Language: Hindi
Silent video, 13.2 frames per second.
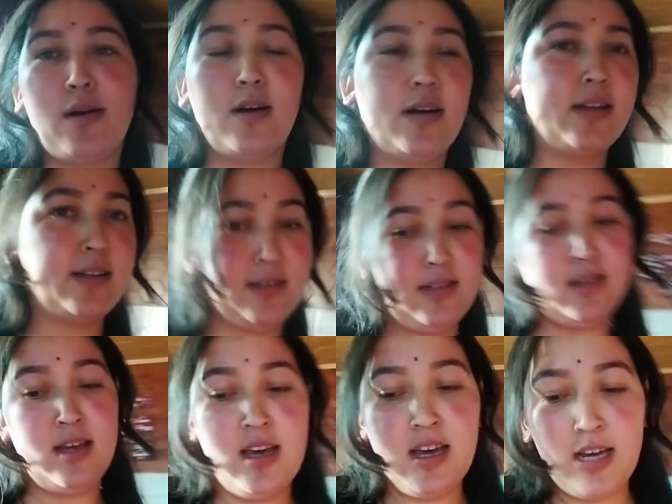और
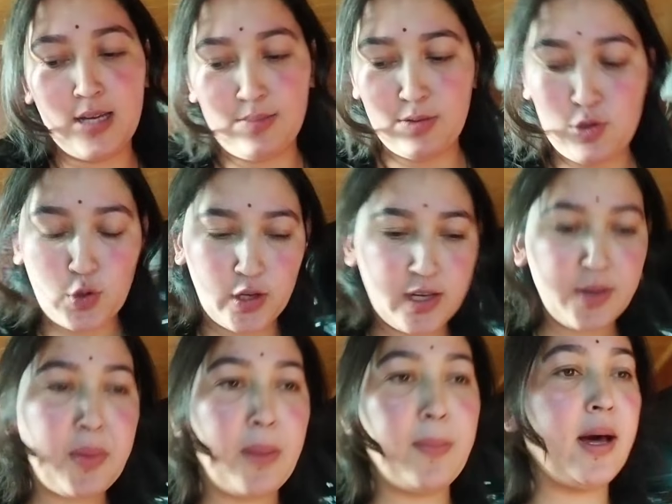अभी जो है
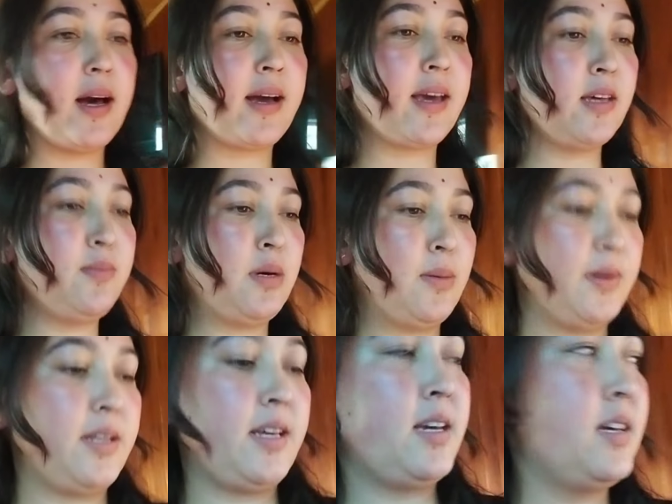पापा आ गए हैं पापा
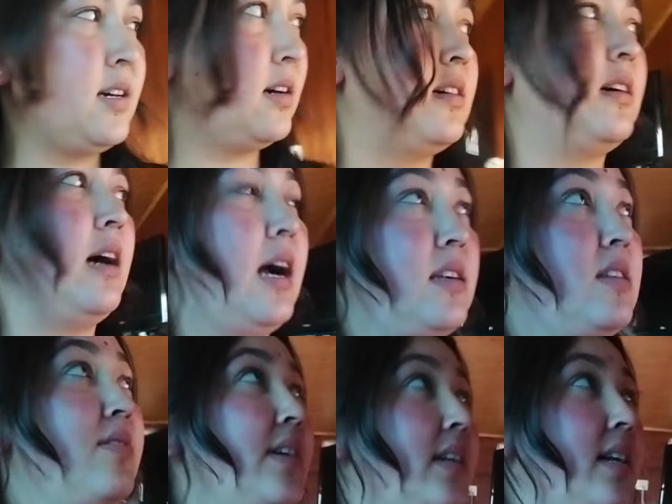ने आटा
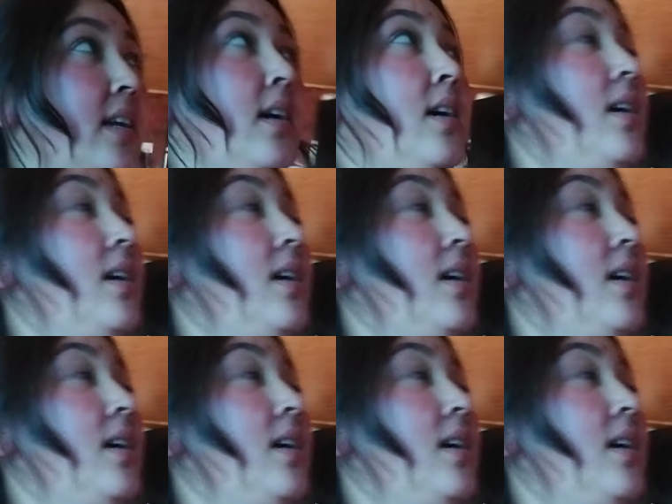वगैरह